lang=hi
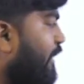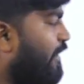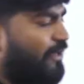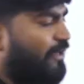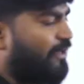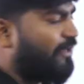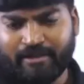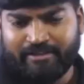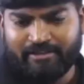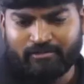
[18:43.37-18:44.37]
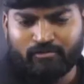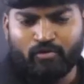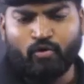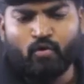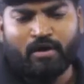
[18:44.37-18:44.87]
हमको आ गया है कि नहीं आ गया
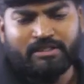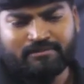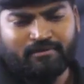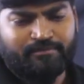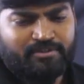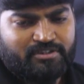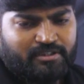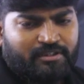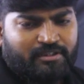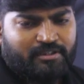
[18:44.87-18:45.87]
यस और नो का जवाब